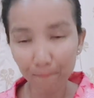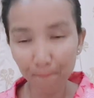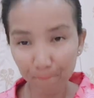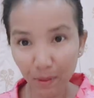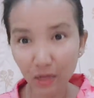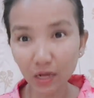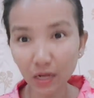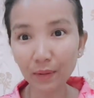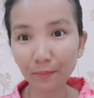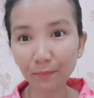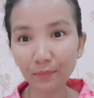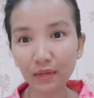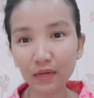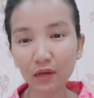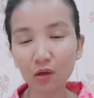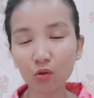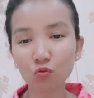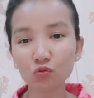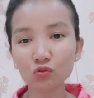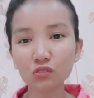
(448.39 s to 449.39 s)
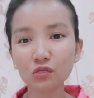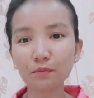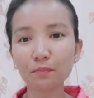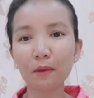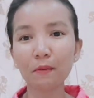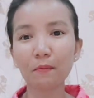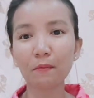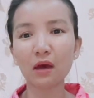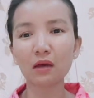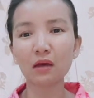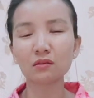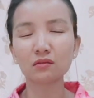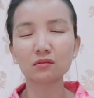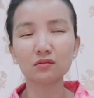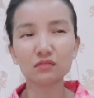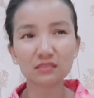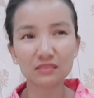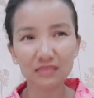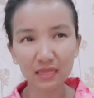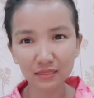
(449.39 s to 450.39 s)
เปิ่มแล้วก็รู้สึกแบบว่า ตื่
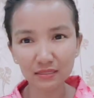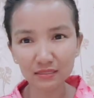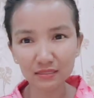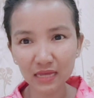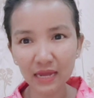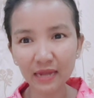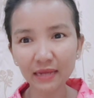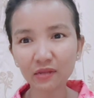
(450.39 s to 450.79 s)
นตั้นใจ